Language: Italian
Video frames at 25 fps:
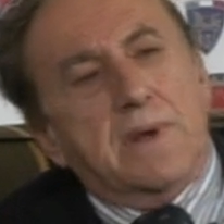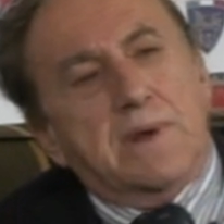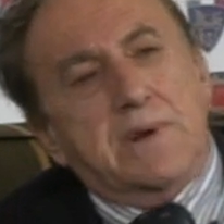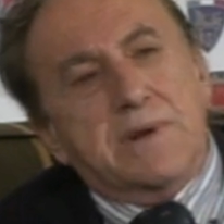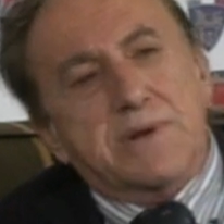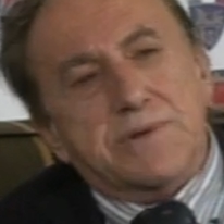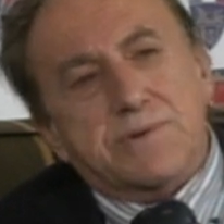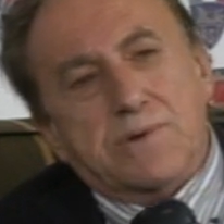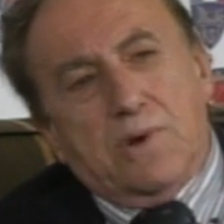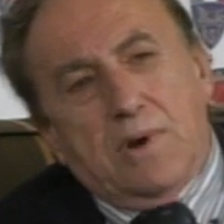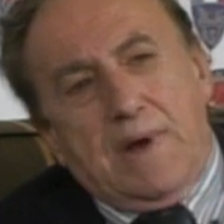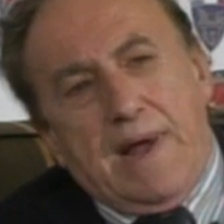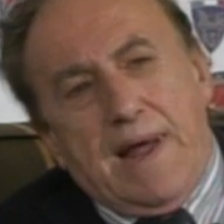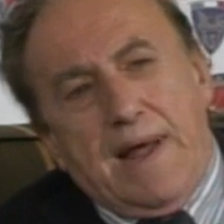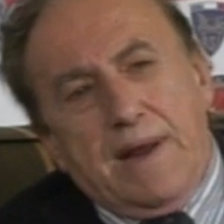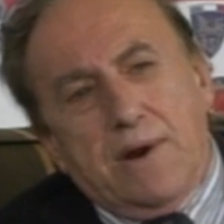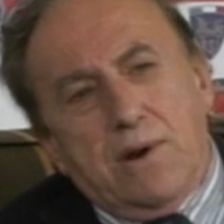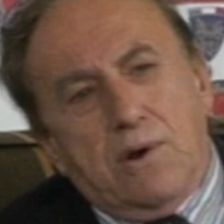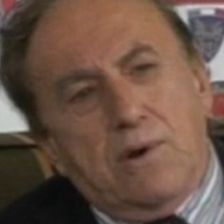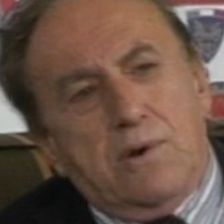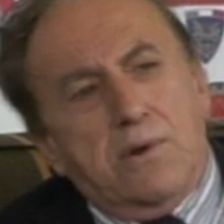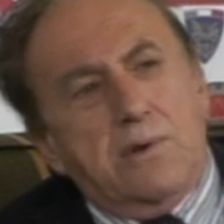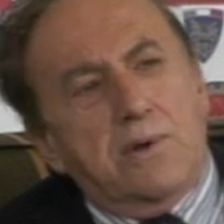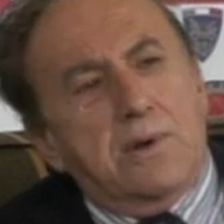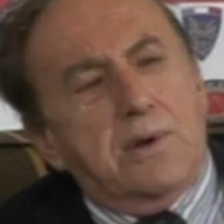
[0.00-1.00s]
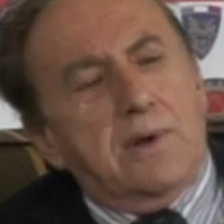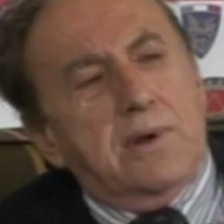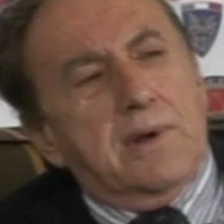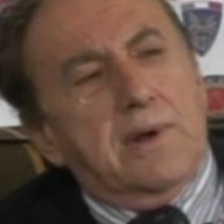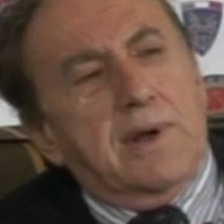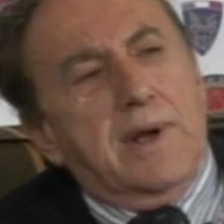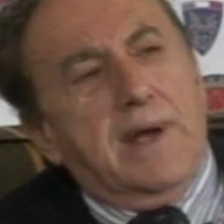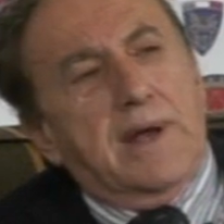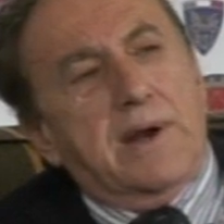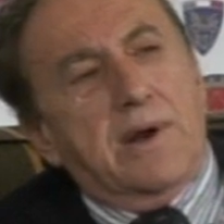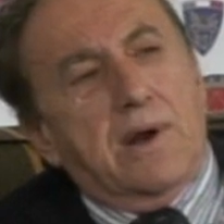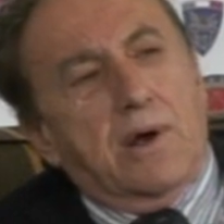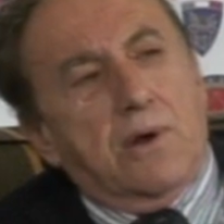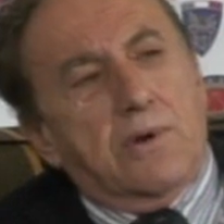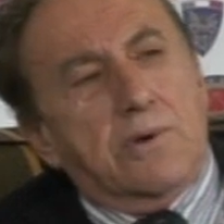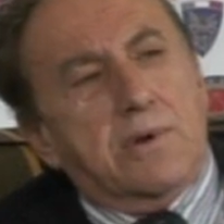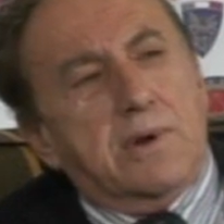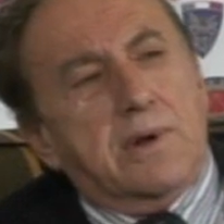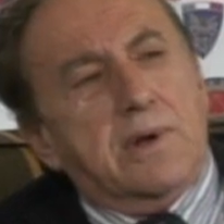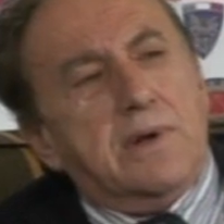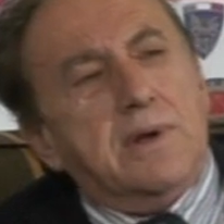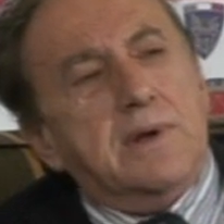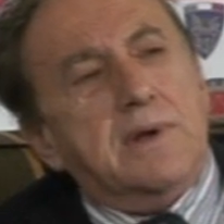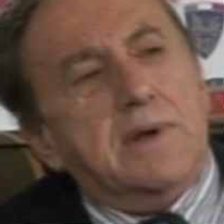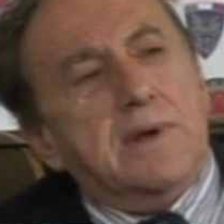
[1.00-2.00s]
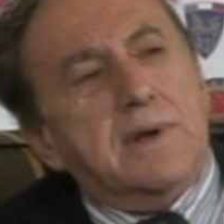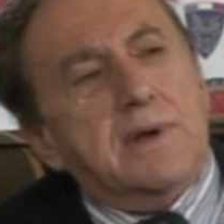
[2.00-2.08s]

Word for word: isolano e non.